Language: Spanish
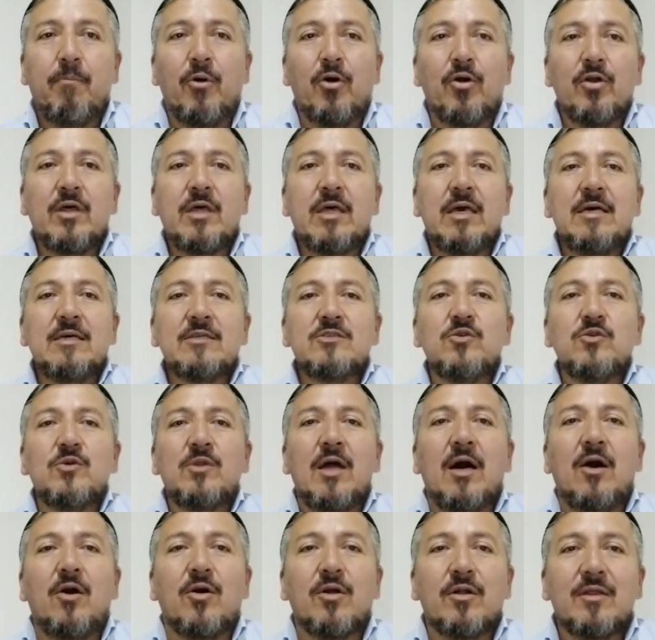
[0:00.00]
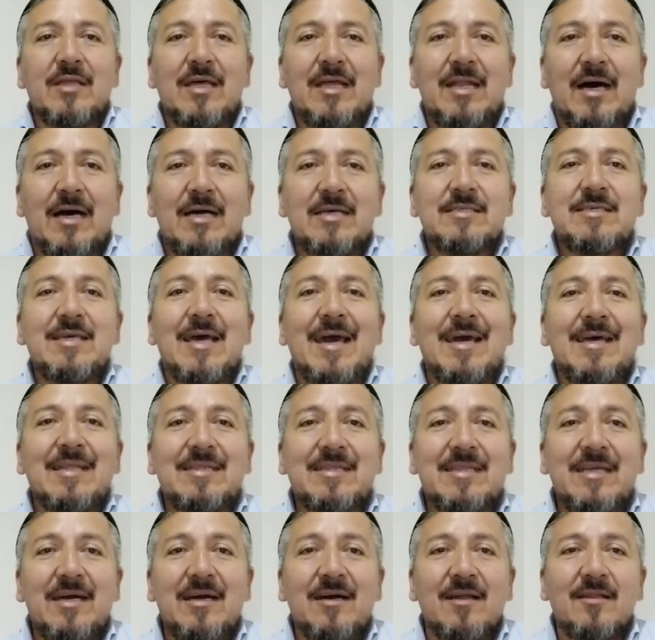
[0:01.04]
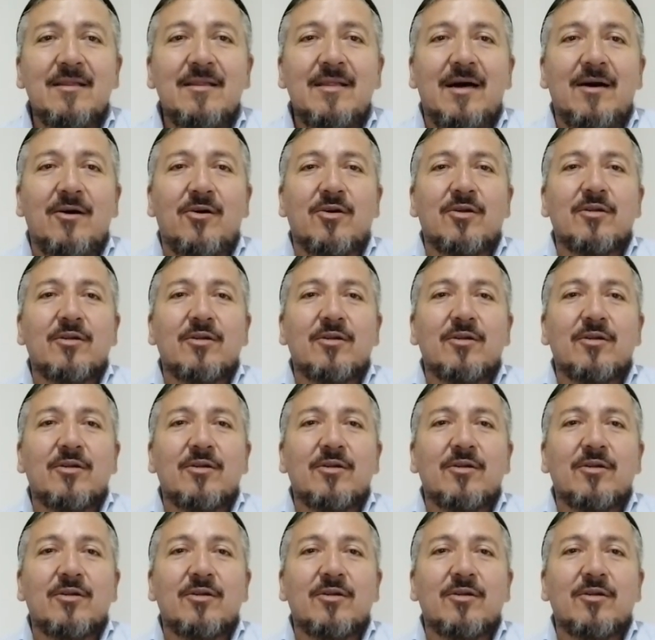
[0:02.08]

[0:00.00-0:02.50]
porque es una ordenanza eterna,